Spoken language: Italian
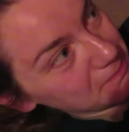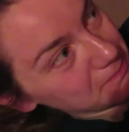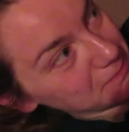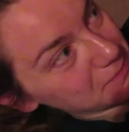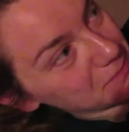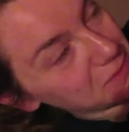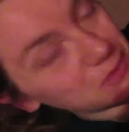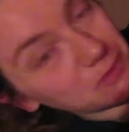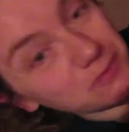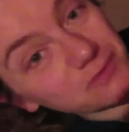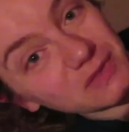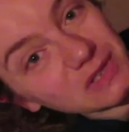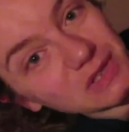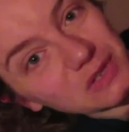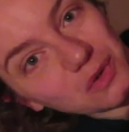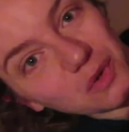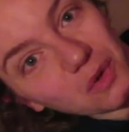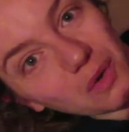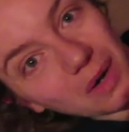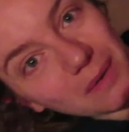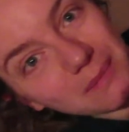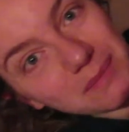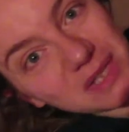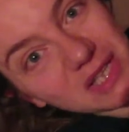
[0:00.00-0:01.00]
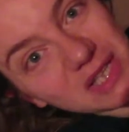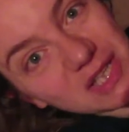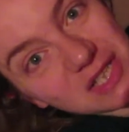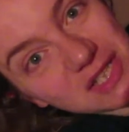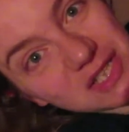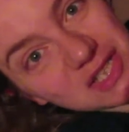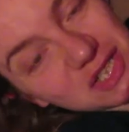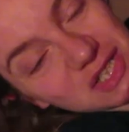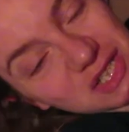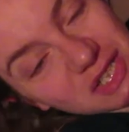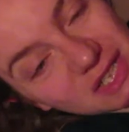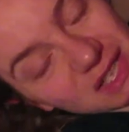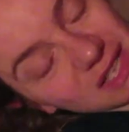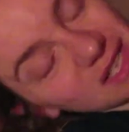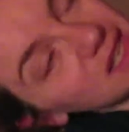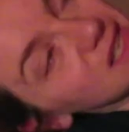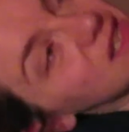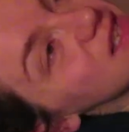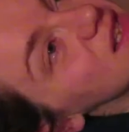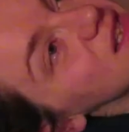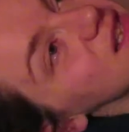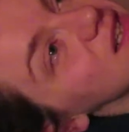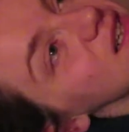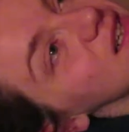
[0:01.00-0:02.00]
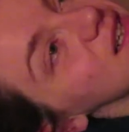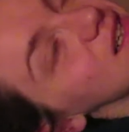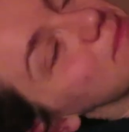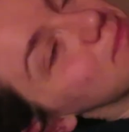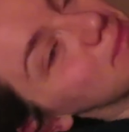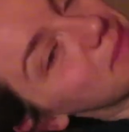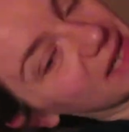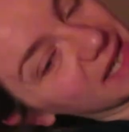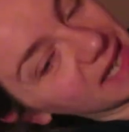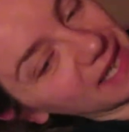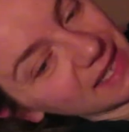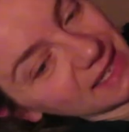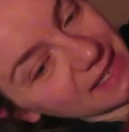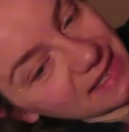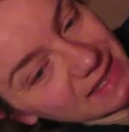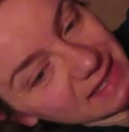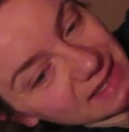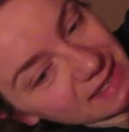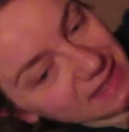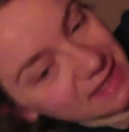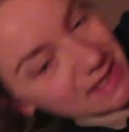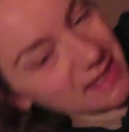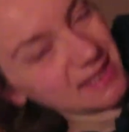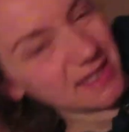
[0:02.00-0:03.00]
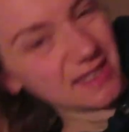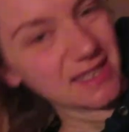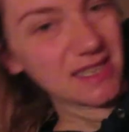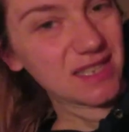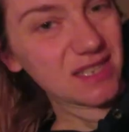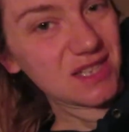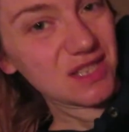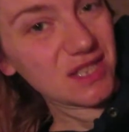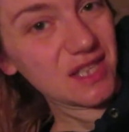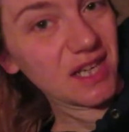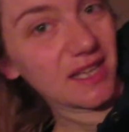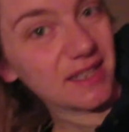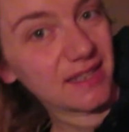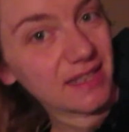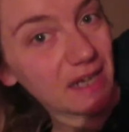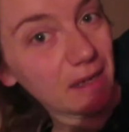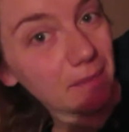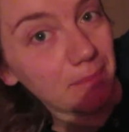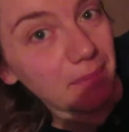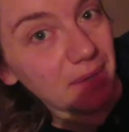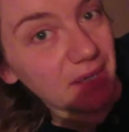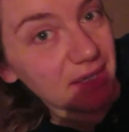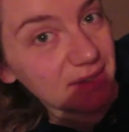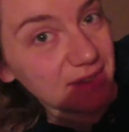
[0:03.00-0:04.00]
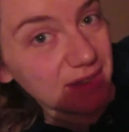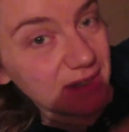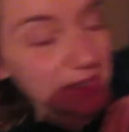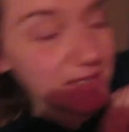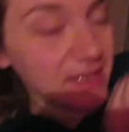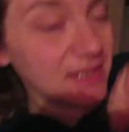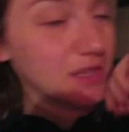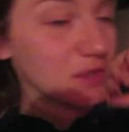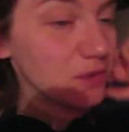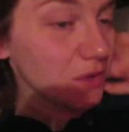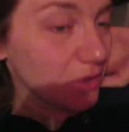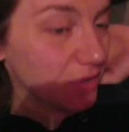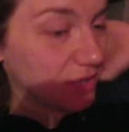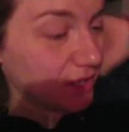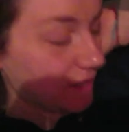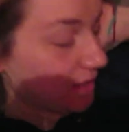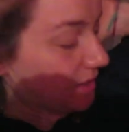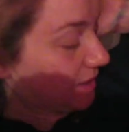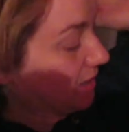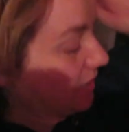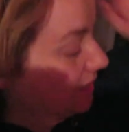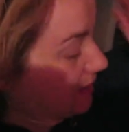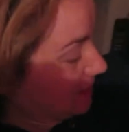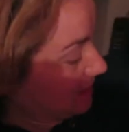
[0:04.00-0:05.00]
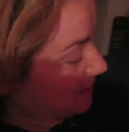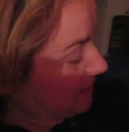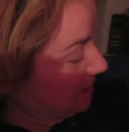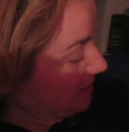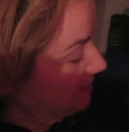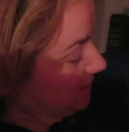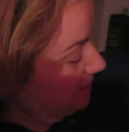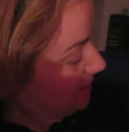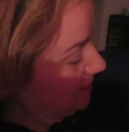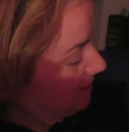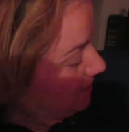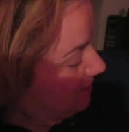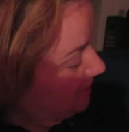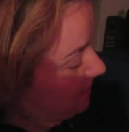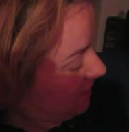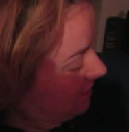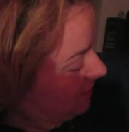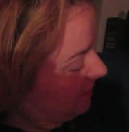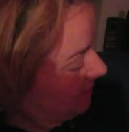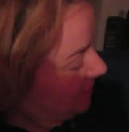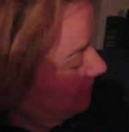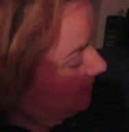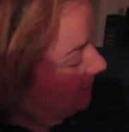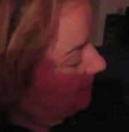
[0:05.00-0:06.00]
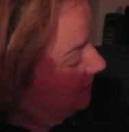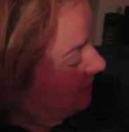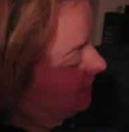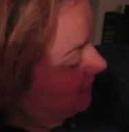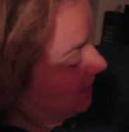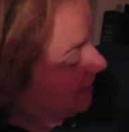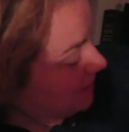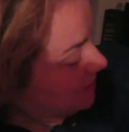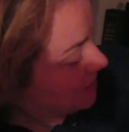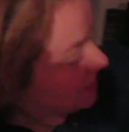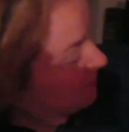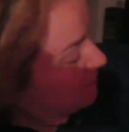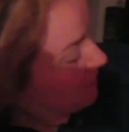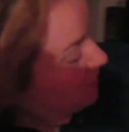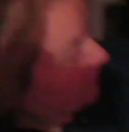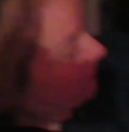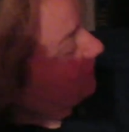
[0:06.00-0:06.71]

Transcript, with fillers: non vedrò amici, eh, parenti, eccetera, a parte chi ho in casa. Lei già mi ha